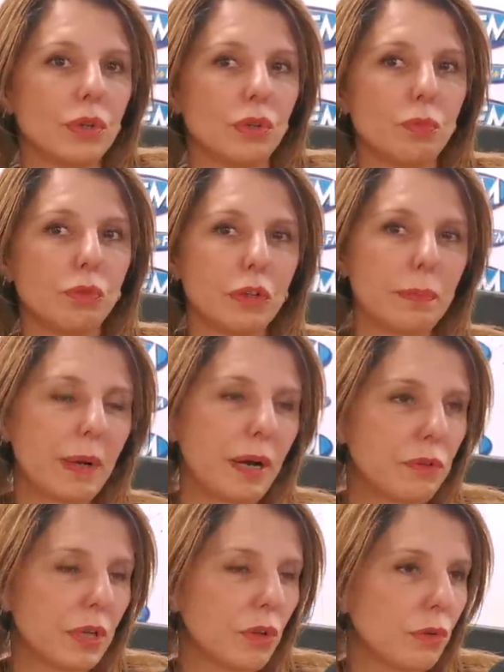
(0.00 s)
ne pouvait pas
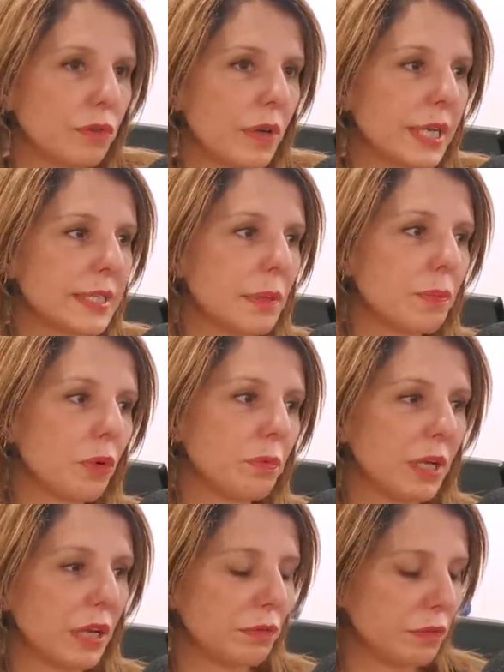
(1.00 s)
avoir d'enfant avec sa
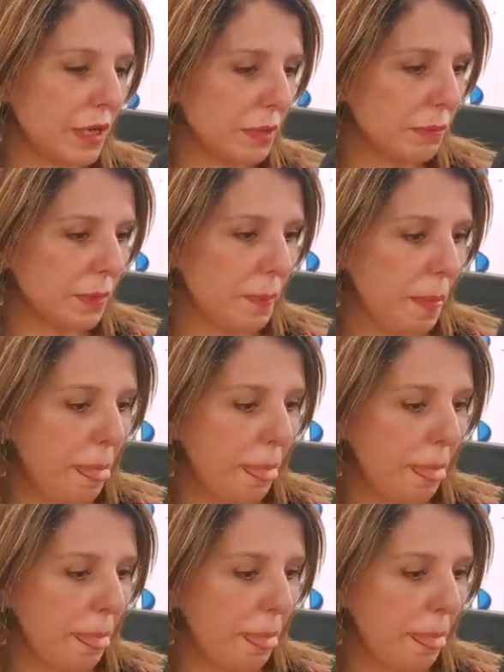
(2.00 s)
première femme.